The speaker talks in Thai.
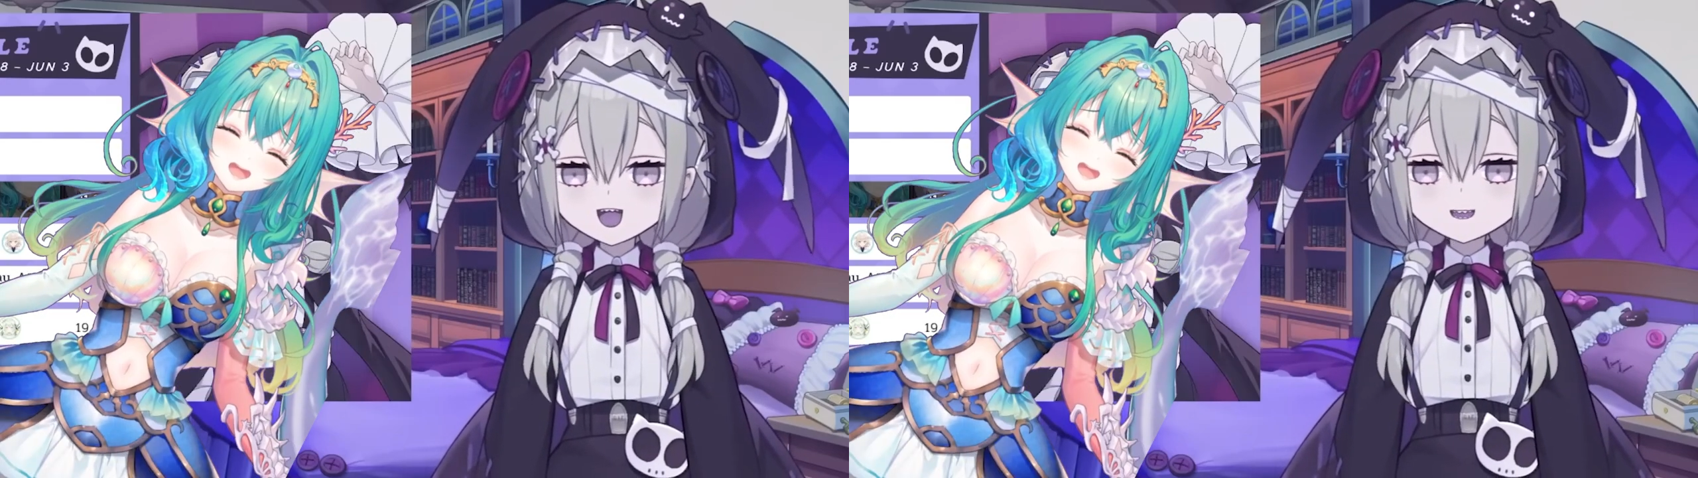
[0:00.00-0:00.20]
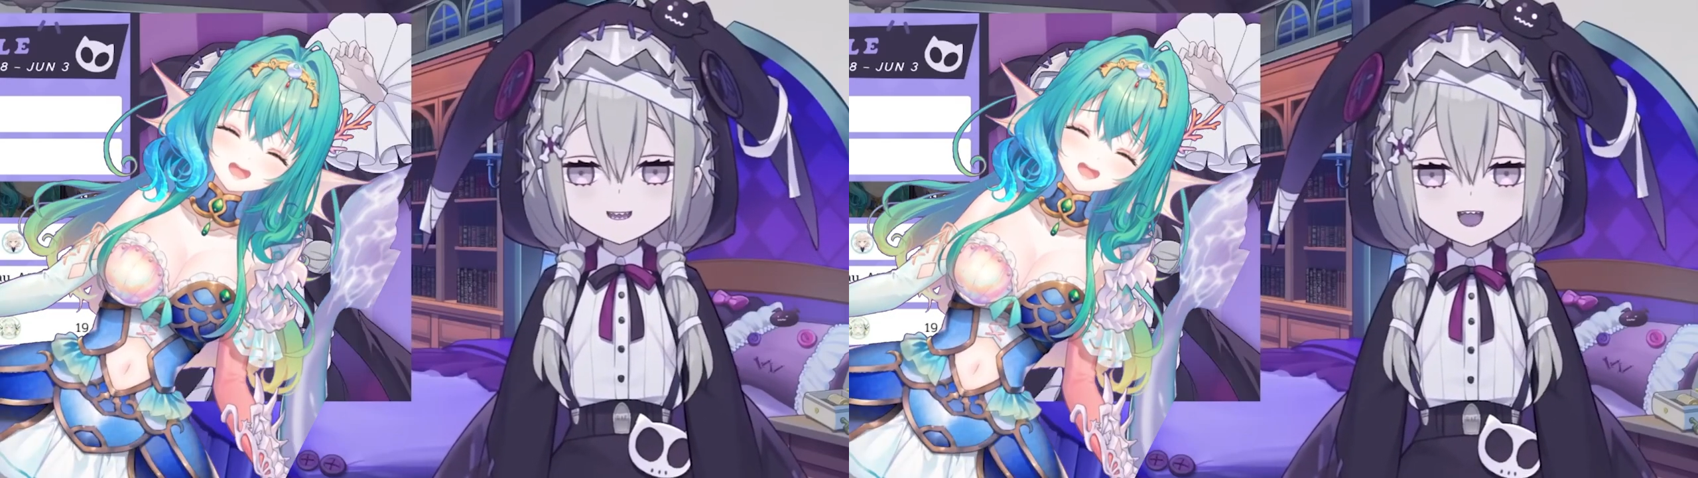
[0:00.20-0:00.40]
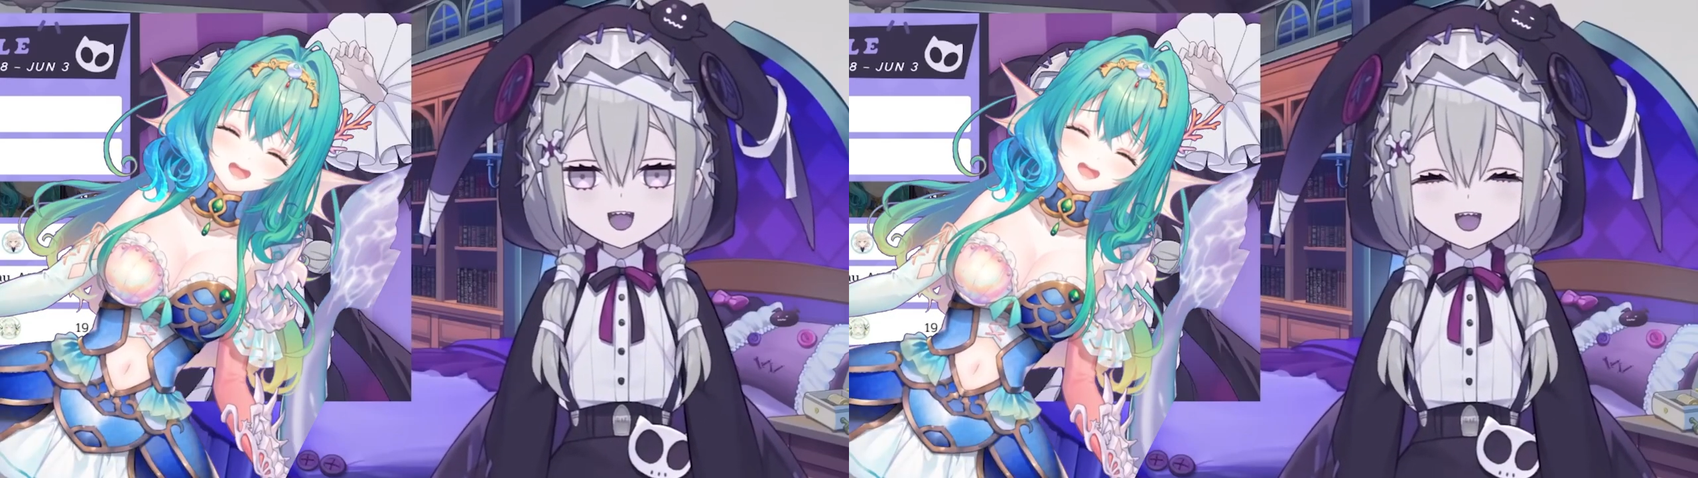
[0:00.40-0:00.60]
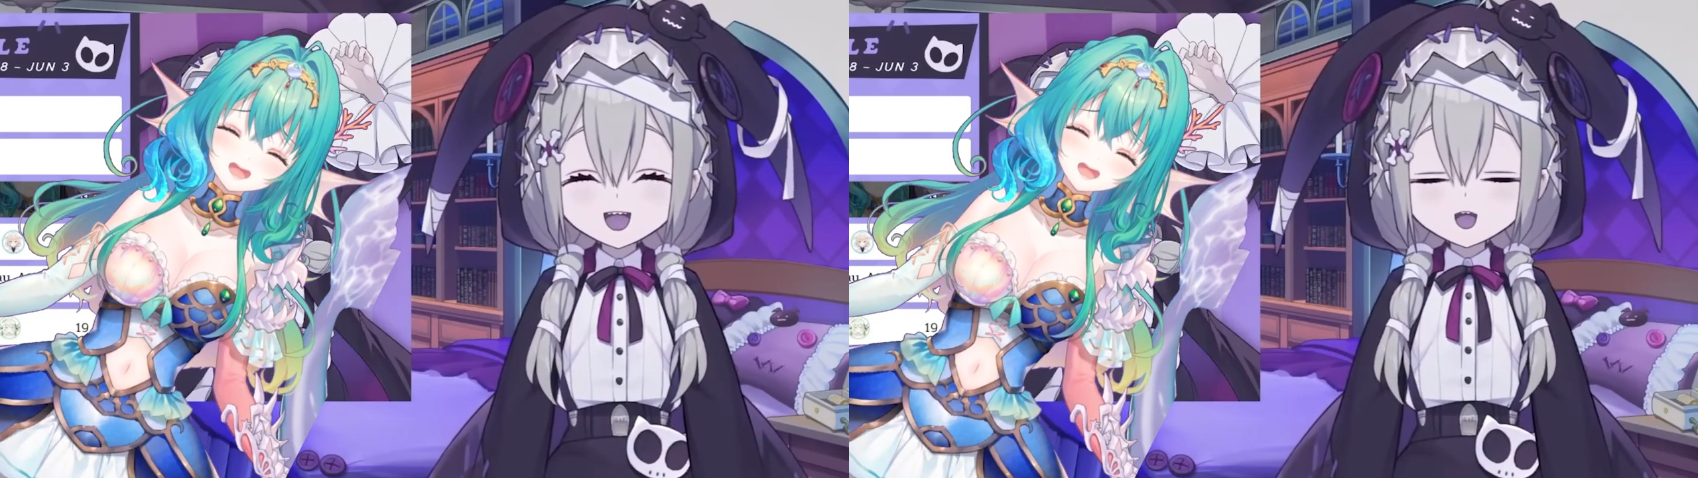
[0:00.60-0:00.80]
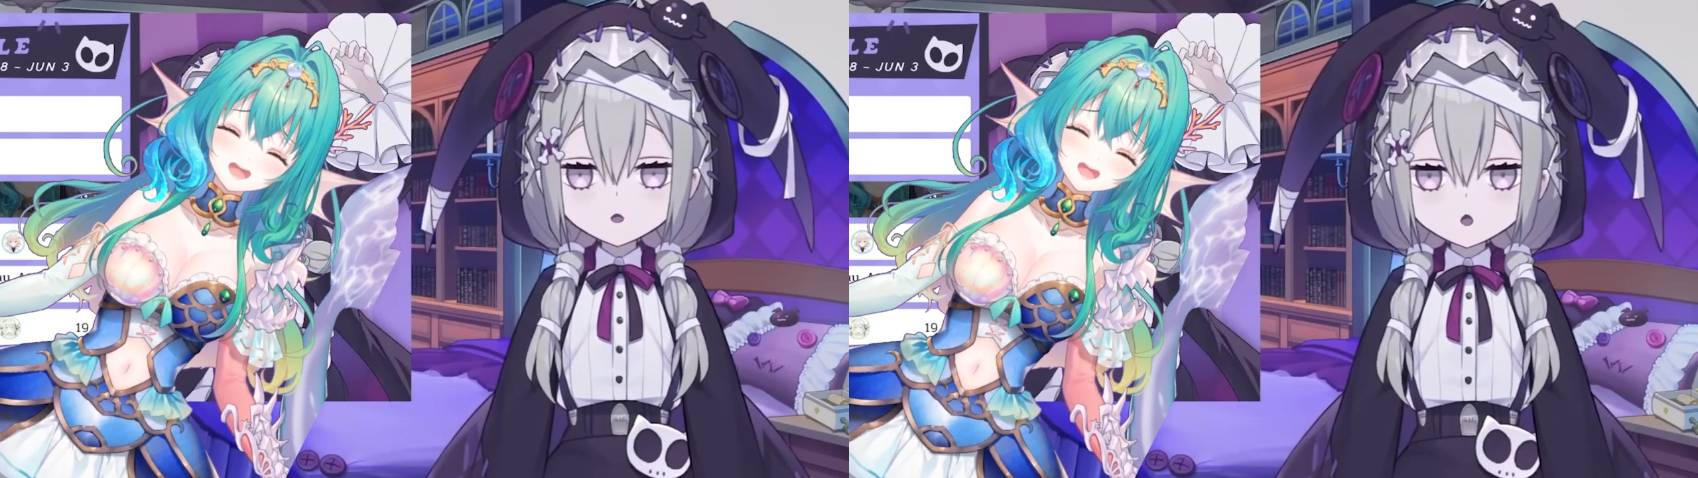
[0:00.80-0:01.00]
ซิลินเนี่ย
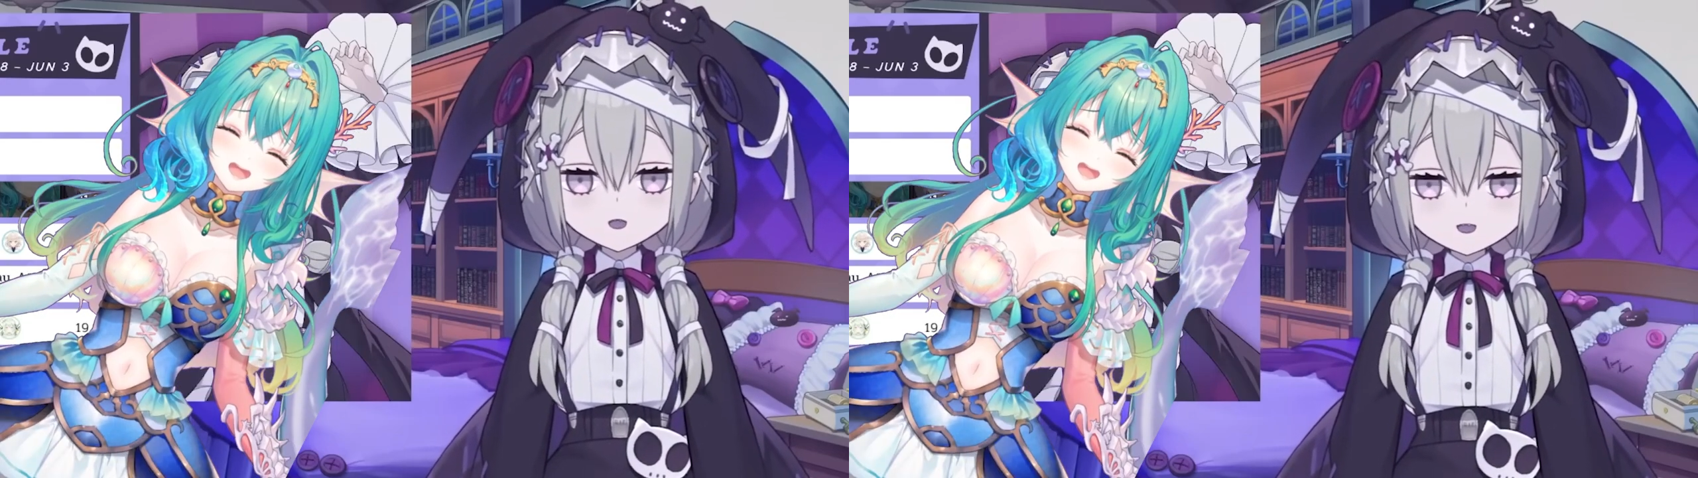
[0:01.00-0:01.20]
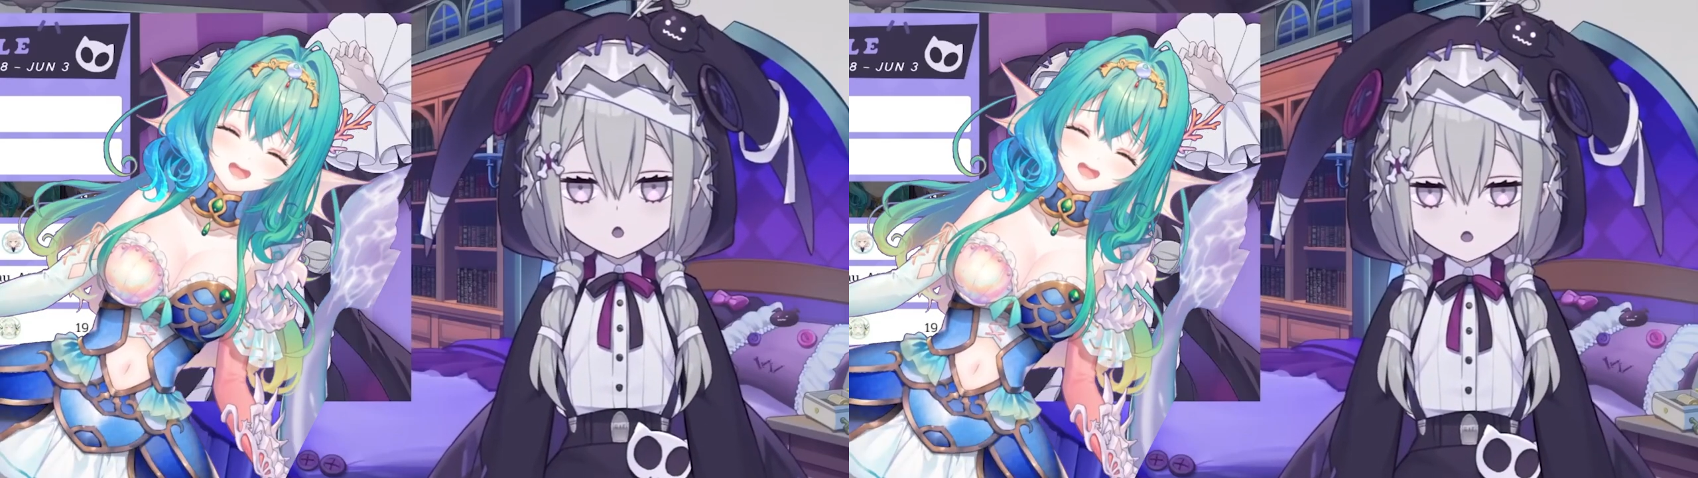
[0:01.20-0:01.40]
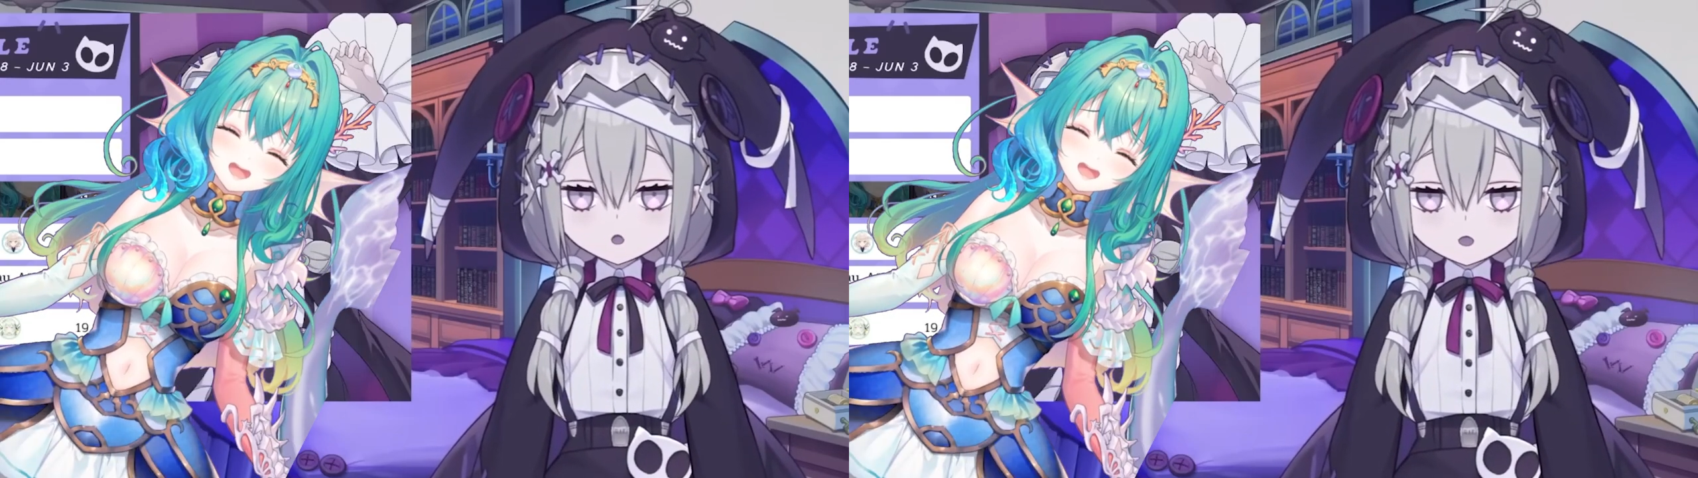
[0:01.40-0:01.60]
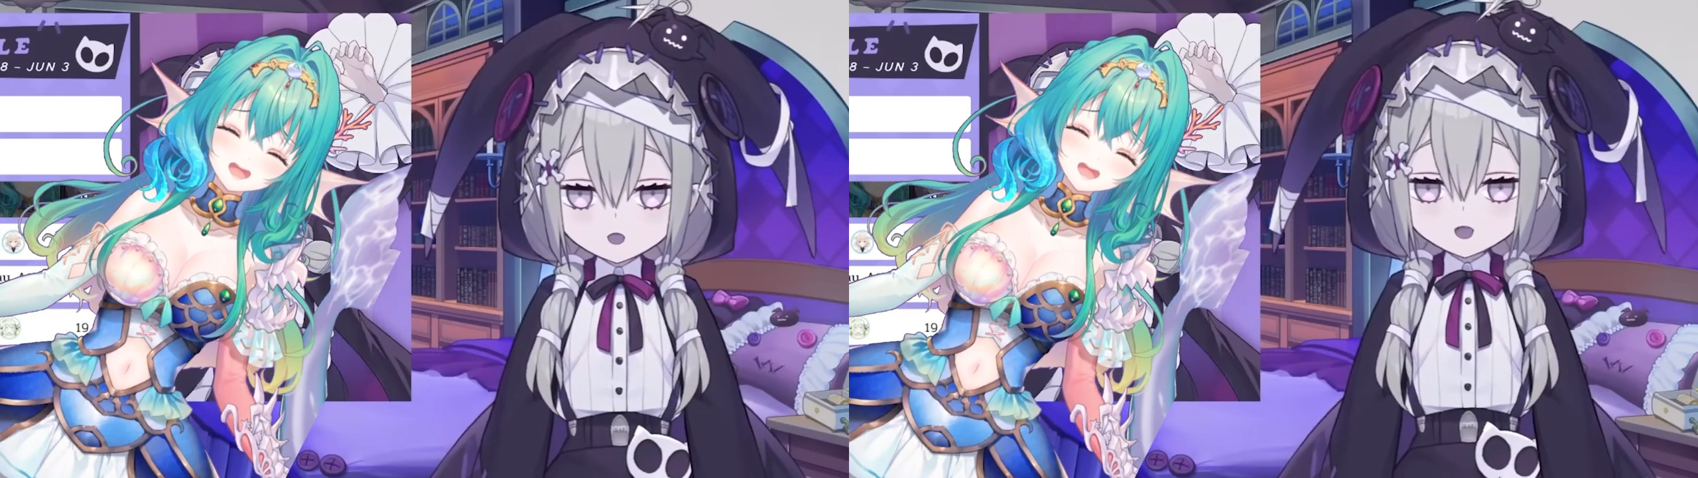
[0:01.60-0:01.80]
ไม่ใช่คนที่